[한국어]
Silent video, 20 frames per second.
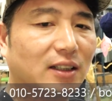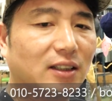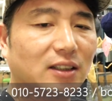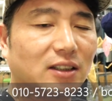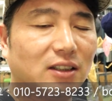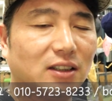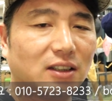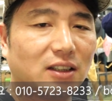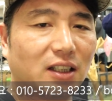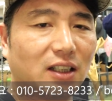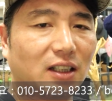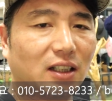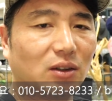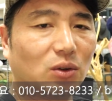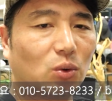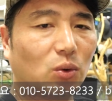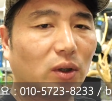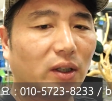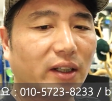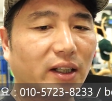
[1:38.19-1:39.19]
그
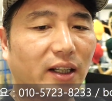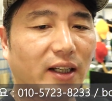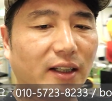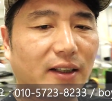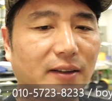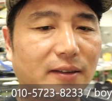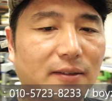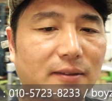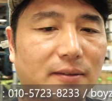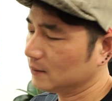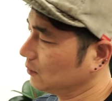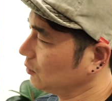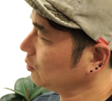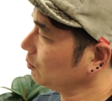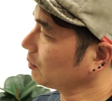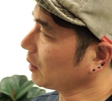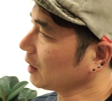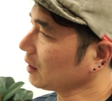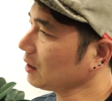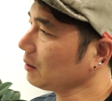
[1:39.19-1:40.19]
기간 동안에
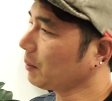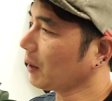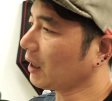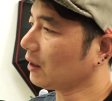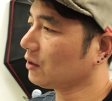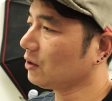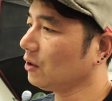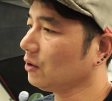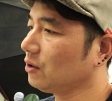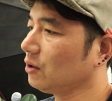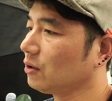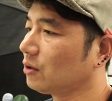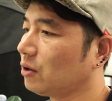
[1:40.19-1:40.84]
좀 많이 바뀌어서